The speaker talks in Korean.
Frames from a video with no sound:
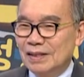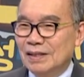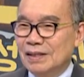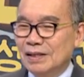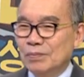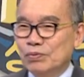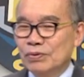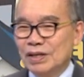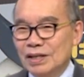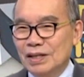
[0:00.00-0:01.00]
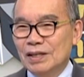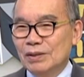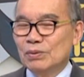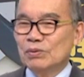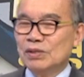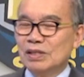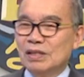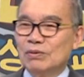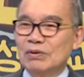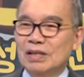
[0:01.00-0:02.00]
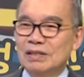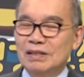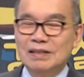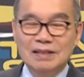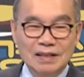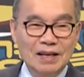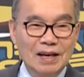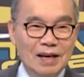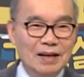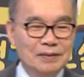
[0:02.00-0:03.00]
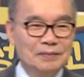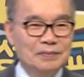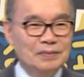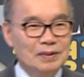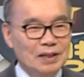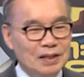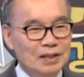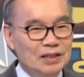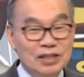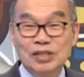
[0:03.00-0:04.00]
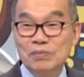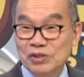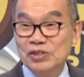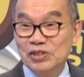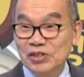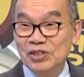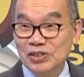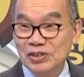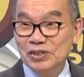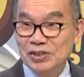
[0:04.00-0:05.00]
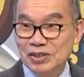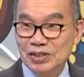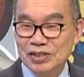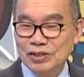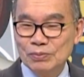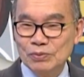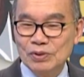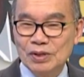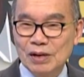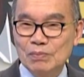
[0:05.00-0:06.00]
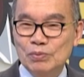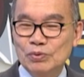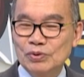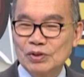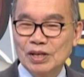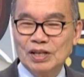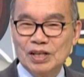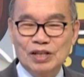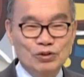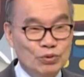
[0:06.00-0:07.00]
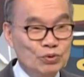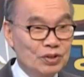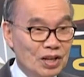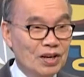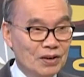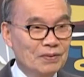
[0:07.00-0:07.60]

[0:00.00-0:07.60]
내가 북한에 농장하러 갔었는데 한 20년 전이에요. 지금보다 남북 관계가 좋을 때.